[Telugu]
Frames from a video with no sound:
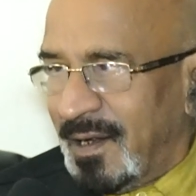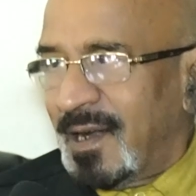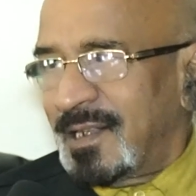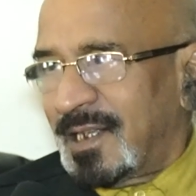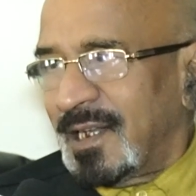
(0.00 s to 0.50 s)

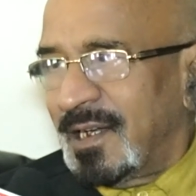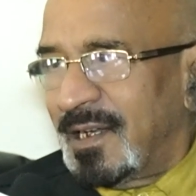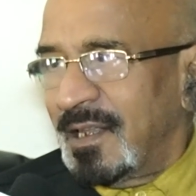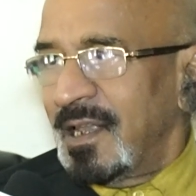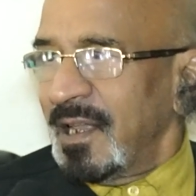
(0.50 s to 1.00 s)
రెడీ
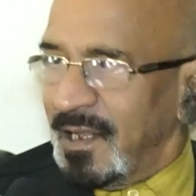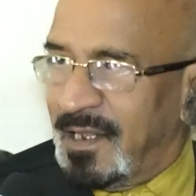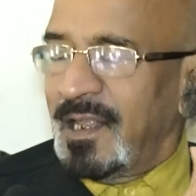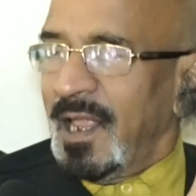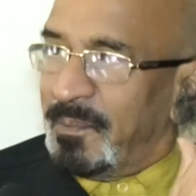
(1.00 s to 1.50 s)
చేయండి
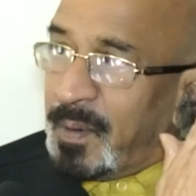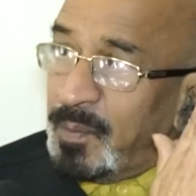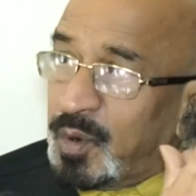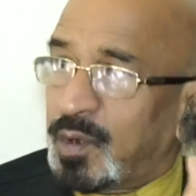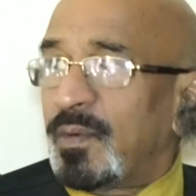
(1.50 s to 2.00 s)
ఇది ఏ
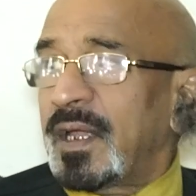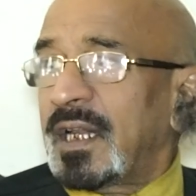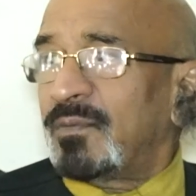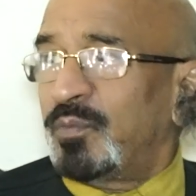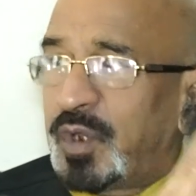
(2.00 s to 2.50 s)
ప్రభుత్వం
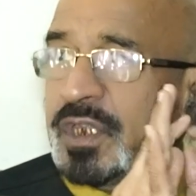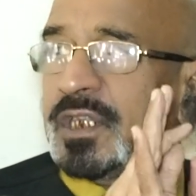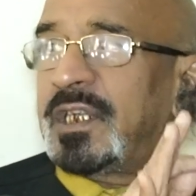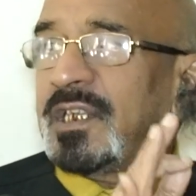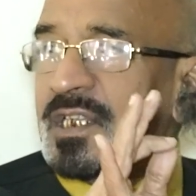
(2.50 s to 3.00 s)
అయినా
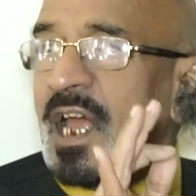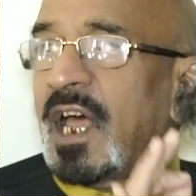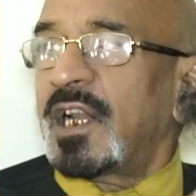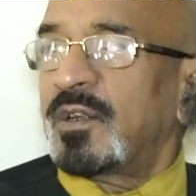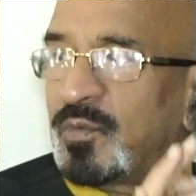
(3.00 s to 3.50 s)
బుద్ధి
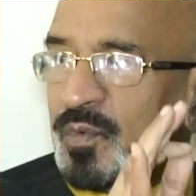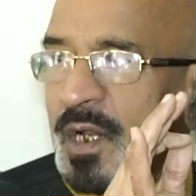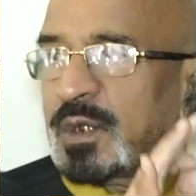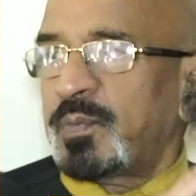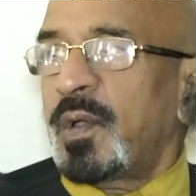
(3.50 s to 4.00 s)
జ్ఞానం
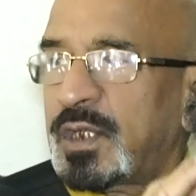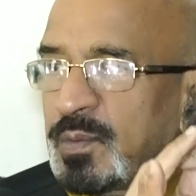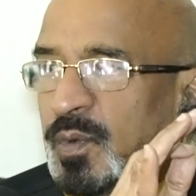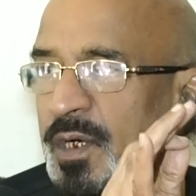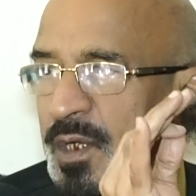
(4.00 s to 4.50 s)

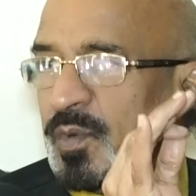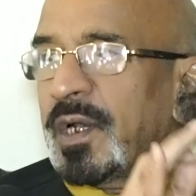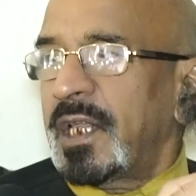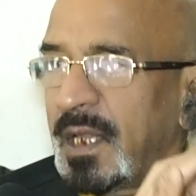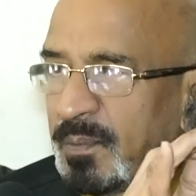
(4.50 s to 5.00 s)
రెస్పాన్సిబిలిటీ
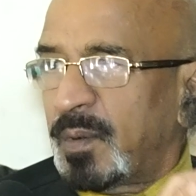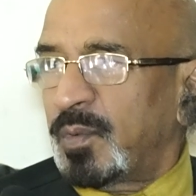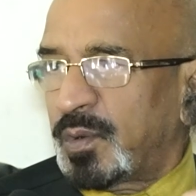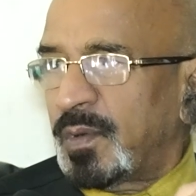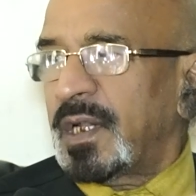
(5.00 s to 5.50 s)
ఉన్న ఏ
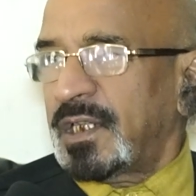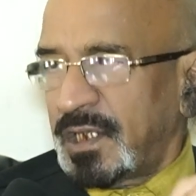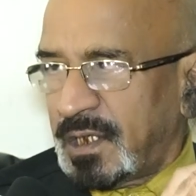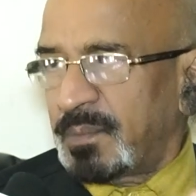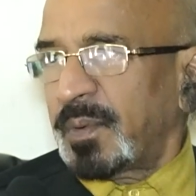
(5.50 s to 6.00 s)
ప్రభుత్వం అయినా
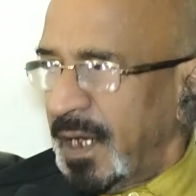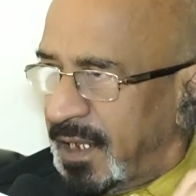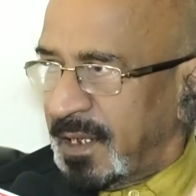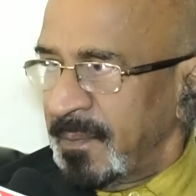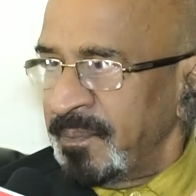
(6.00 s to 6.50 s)
చేసే పని అది